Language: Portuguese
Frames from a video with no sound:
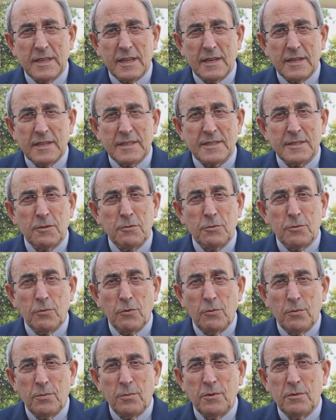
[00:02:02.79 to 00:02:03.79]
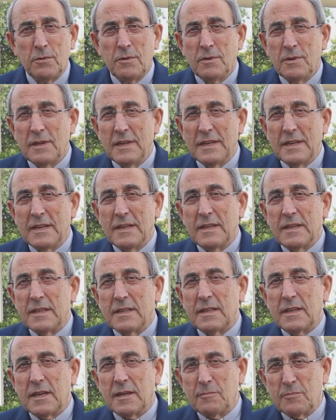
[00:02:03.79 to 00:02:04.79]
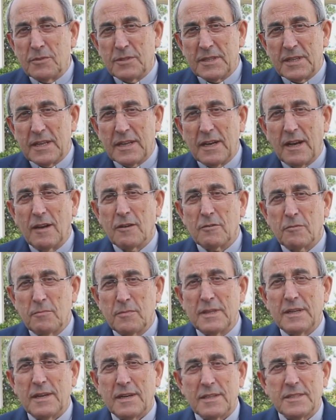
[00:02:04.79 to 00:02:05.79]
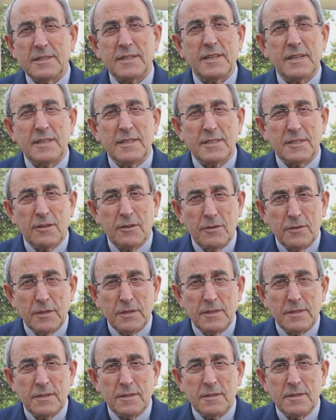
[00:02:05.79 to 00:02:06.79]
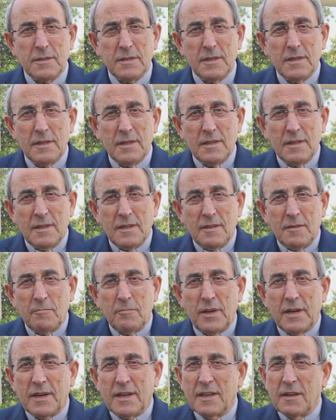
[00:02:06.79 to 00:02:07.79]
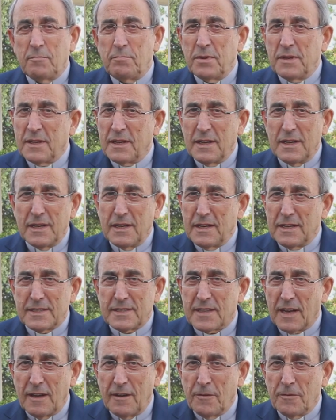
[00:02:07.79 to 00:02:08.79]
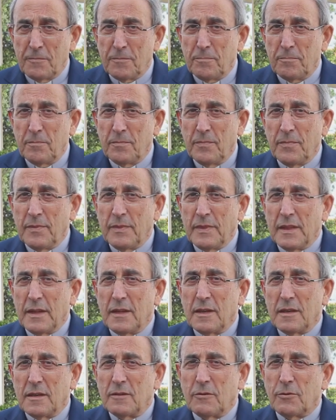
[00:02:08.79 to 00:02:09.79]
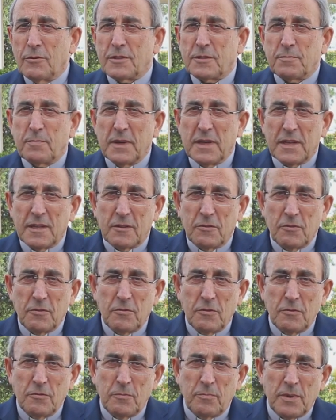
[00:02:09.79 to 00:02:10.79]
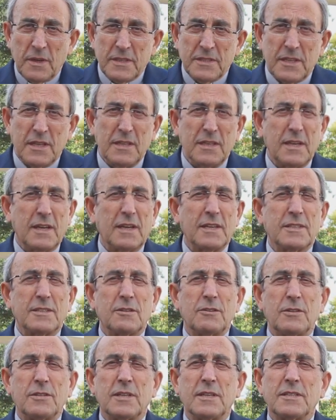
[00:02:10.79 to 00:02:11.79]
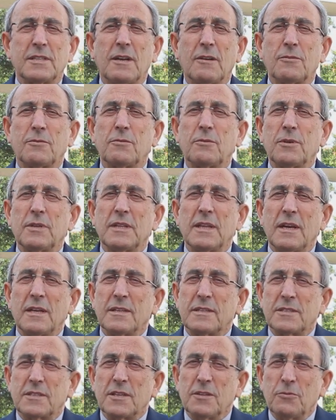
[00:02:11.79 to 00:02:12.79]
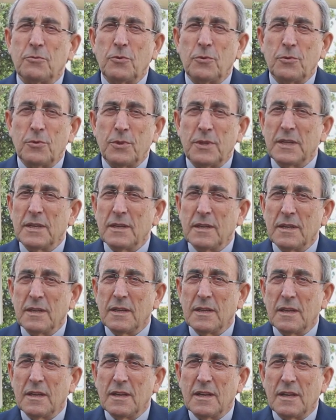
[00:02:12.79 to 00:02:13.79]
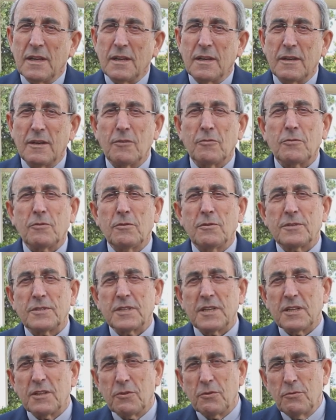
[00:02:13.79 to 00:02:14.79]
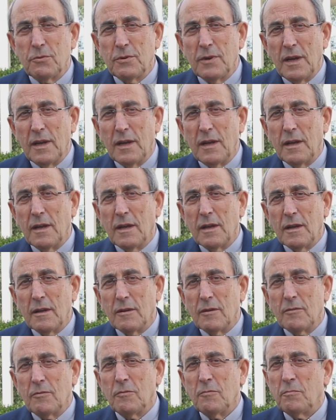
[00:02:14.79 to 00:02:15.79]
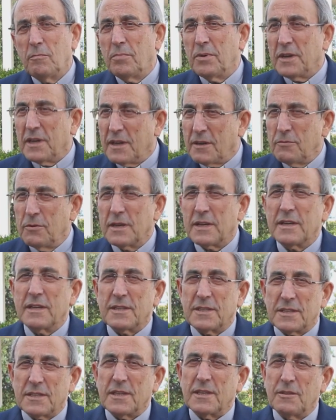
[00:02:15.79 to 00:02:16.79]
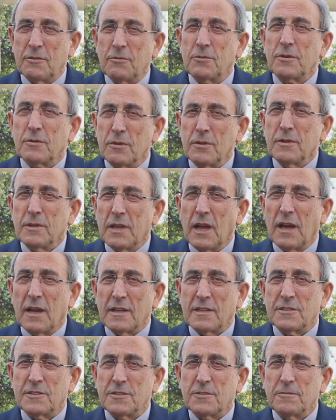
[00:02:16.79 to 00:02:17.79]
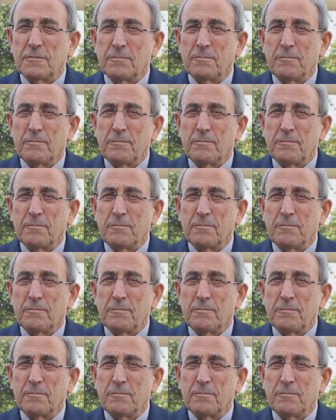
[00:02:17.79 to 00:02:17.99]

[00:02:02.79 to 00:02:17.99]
e 13 de outubro, teremos de ter algumas restrições para que a peregrinação, no respeito pelas indicações das autoridades de saúde, não constitua um perigo acrescido de contágio.